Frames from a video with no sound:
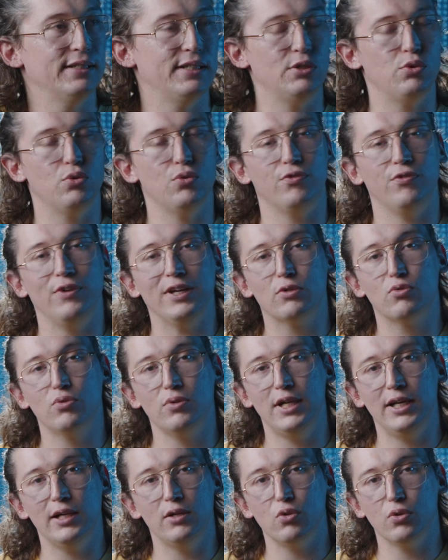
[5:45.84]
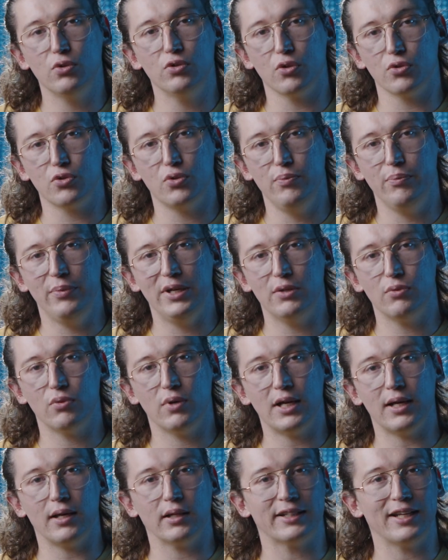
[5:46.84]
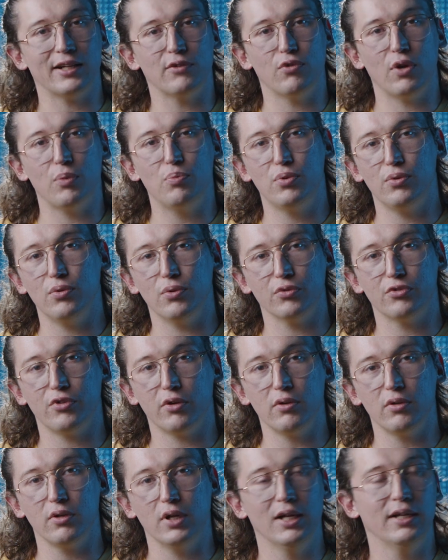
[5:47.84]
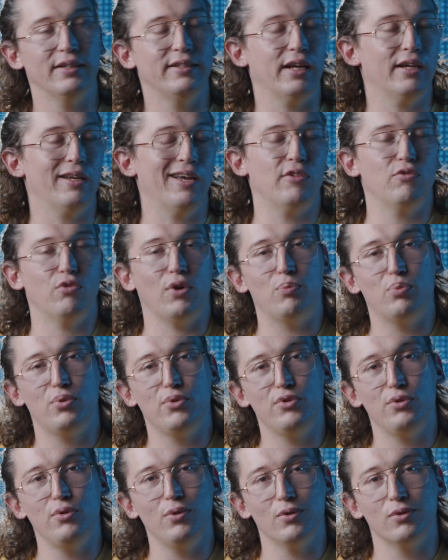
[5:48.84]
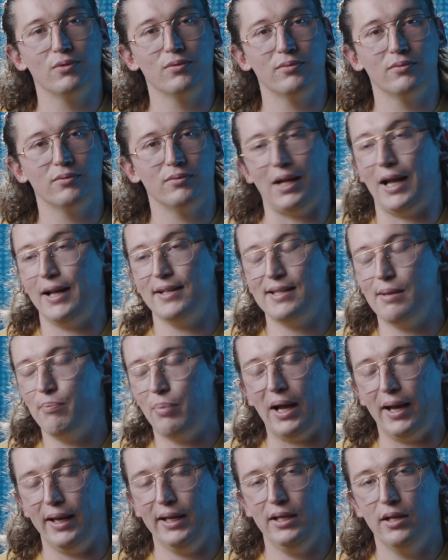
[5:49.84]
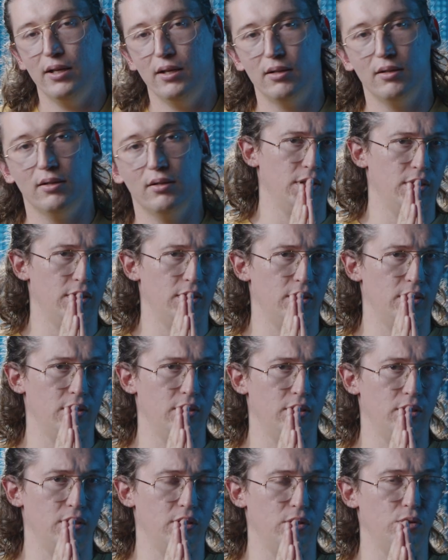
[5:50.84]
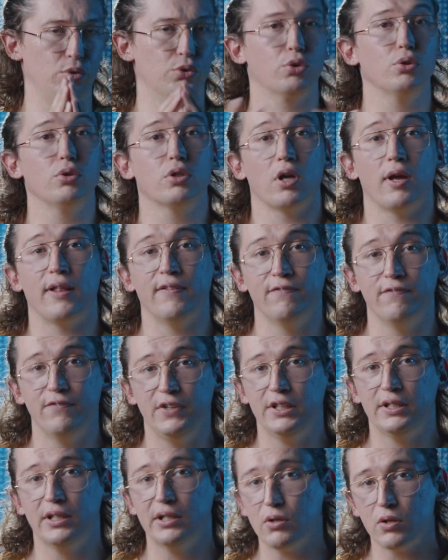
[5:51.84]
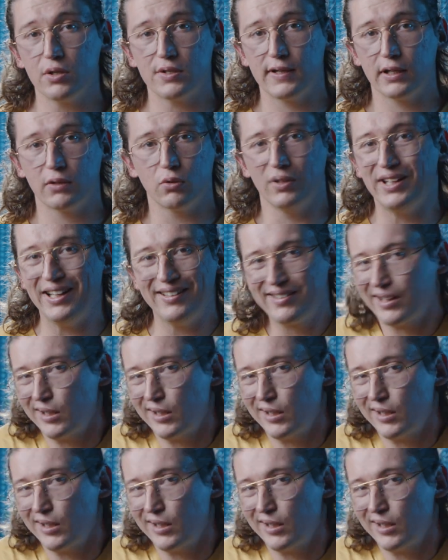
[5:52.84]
Si tu fais couler l'eau dans une baignoire quatre fois plus longtemps, t'as quatre fois plus d'eau. Ah, c'est pareil. Euh, le truc en vidéo, c'est qu'on est